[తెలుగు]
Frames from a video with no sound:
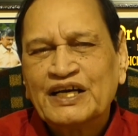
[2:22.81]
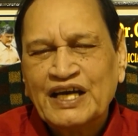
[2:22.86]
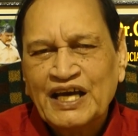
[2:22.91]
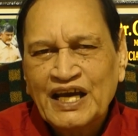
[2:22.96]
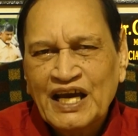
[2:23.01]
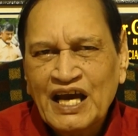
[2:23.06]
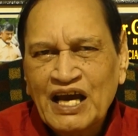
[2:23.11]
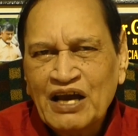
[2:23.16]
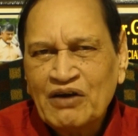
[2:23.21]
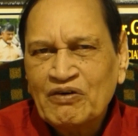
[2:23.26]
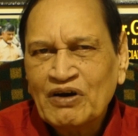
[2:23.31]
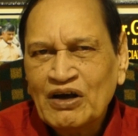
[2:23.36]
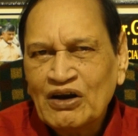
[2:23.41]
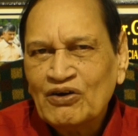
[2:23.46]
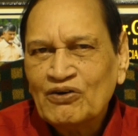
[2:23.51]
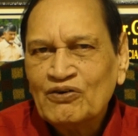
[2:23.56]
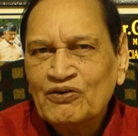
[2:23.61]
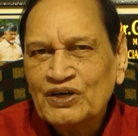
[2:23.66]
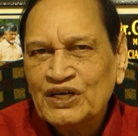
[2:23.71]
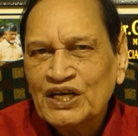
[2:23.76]

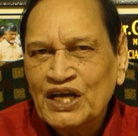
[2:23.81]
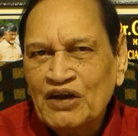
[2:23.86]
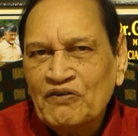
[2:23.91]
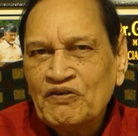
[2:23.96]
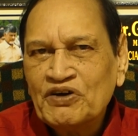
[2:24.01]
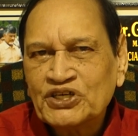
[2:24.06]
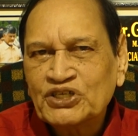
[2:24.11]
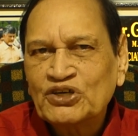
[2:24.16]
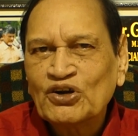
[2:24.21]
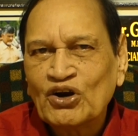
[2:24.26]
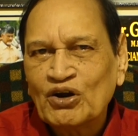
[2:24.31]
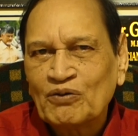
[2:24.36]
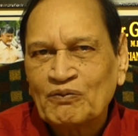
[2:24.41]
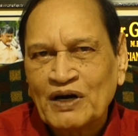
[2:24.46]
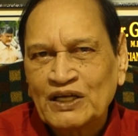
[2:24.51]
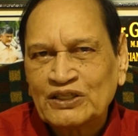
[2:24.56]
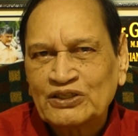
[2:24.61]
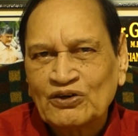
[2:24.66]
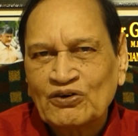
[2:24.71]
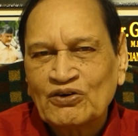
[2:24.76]
కేవలం ఈ విషయంలో
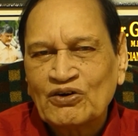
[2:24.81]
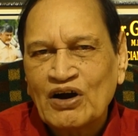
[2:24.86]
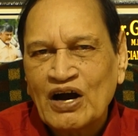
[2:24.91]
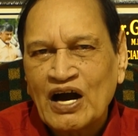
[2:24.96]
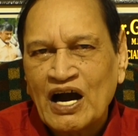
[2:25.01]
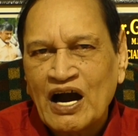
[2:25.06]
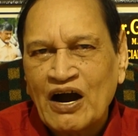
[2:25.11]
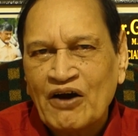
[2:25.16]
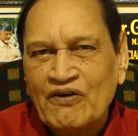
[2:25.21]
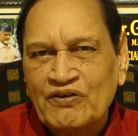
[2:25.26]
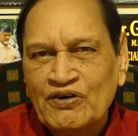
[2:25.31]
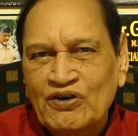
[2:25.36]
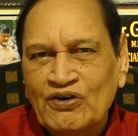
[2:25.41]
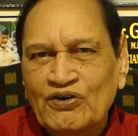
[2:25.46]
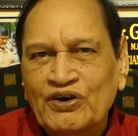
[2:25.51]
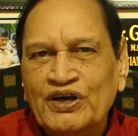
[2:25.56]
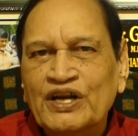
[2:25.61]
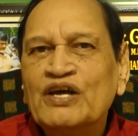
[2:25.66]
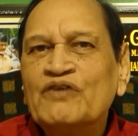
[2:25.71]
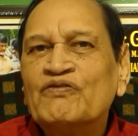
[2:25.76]
మాత్రం
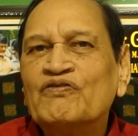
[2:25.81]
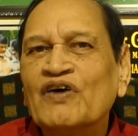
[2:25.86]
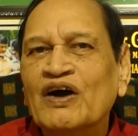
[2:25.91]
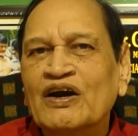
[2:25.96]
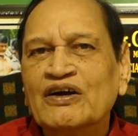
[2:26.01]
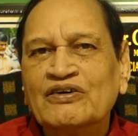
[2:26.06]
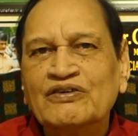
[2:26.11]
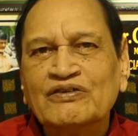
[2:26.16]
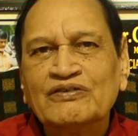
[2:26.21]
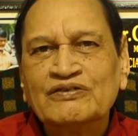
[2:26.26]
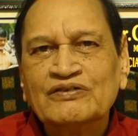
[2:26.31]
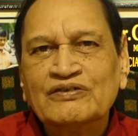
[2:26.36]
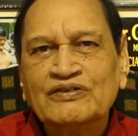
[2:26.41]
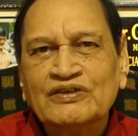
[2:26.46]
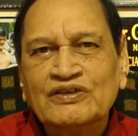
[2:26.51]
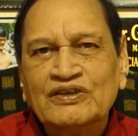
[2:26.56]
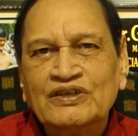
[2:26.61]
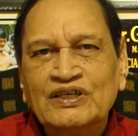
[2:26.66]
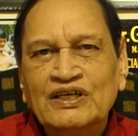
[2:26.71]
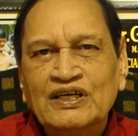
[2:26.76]
ఆవిడలోనే ఫాల్ట్
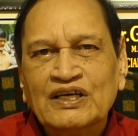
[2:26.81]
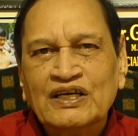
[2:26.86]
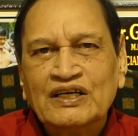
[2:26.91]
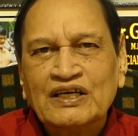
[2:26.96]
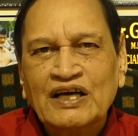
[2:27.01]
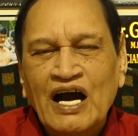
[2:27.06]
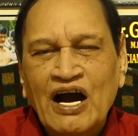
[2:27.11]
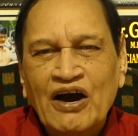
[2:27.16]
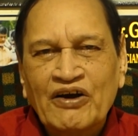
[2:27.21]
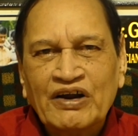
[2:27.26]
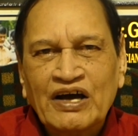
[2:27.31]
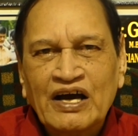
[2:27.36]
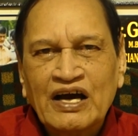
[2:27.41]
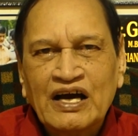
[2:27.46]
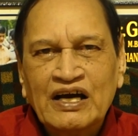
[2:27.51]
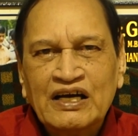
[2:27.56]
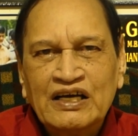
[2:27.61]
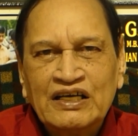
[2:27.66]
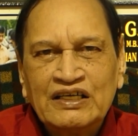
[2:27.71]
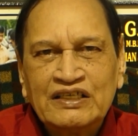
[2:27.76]
ఆవిడ
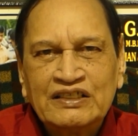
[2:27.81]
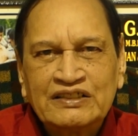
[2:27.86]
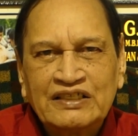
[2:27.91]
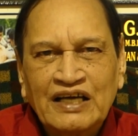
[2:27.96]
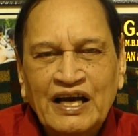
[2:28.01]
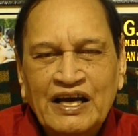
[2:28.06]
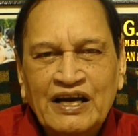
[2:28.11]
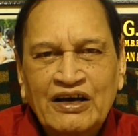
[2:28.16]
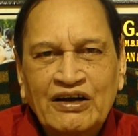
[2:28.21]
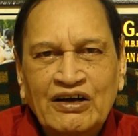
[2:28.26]
సై